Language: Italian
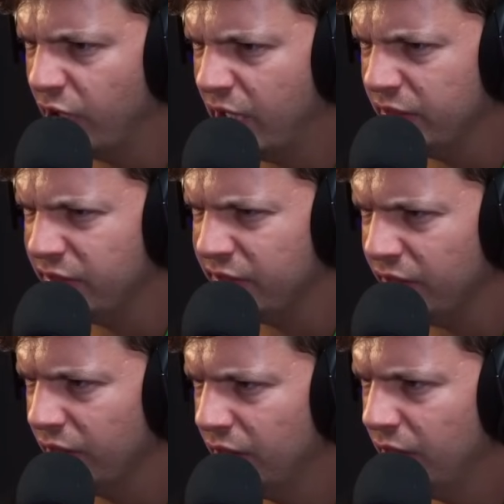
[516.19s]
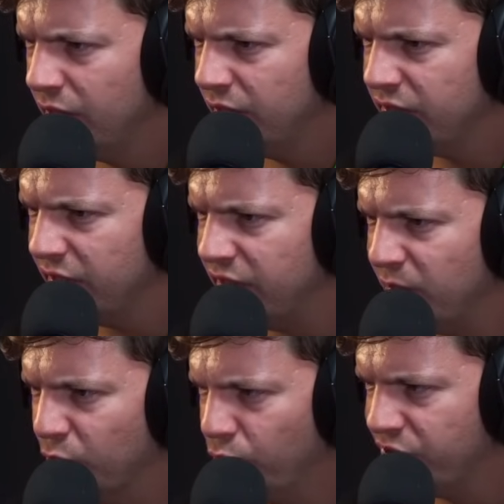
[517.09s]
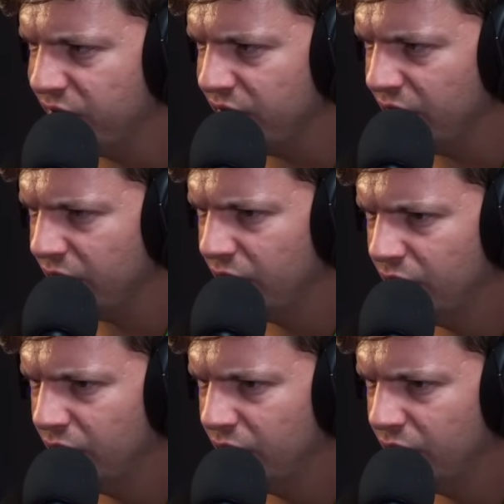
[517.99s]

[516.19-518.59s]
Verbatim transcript: Anzi, cioè, dei mostri...